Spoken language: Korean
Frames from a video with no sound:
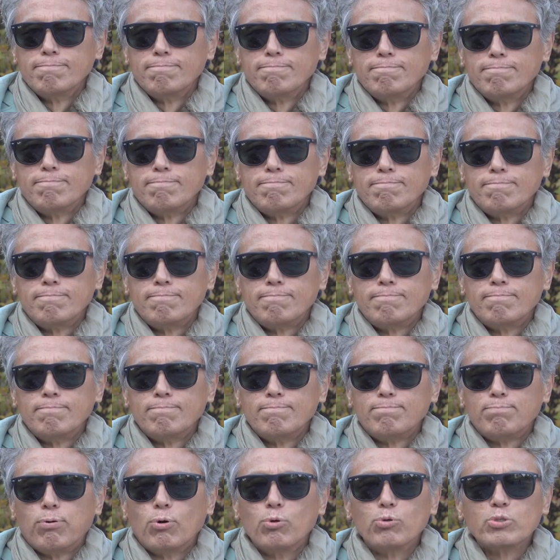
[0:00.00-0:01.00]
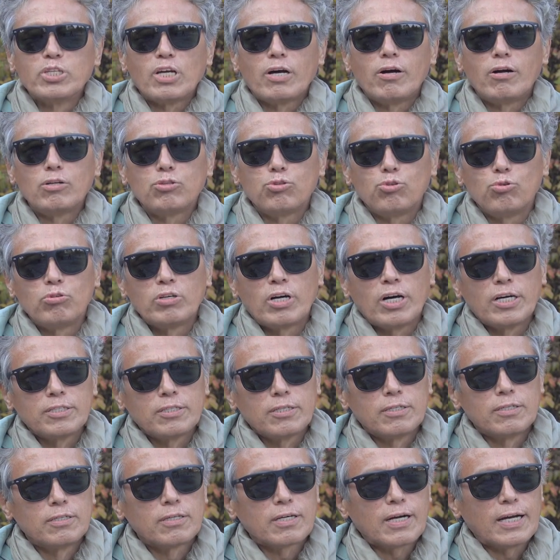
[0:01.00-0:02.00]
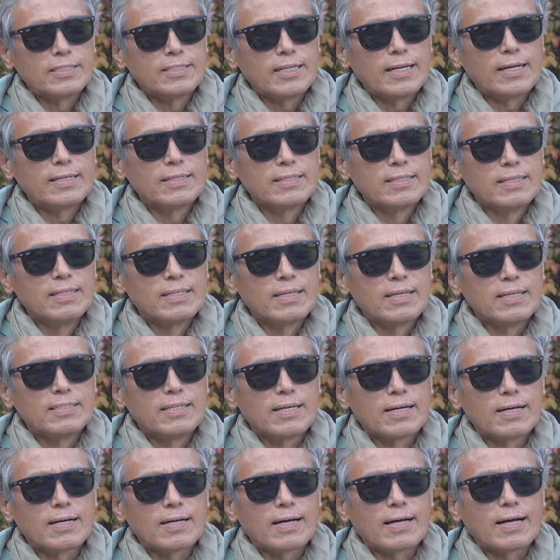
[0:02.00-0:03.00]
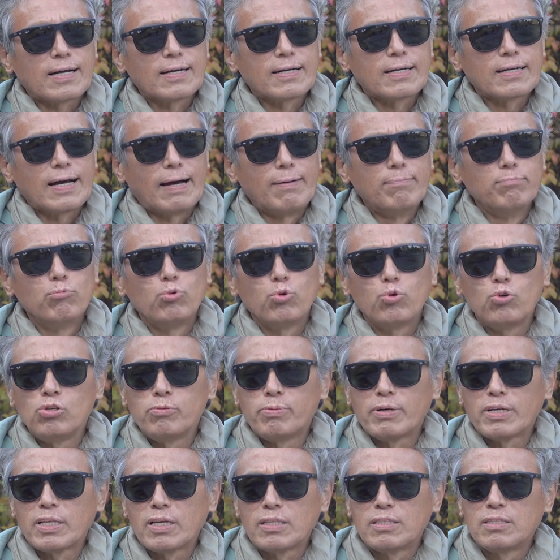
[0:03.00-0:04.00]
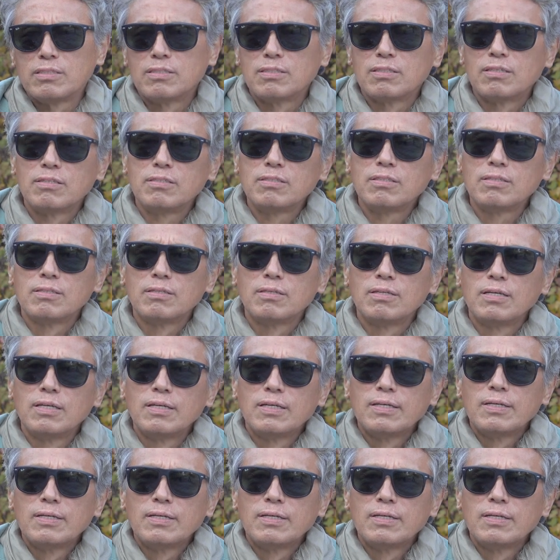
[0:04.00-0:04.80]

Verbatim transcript: 음, 봉사활동 가서 가장 이렇게 제가 감동을 받았던 거는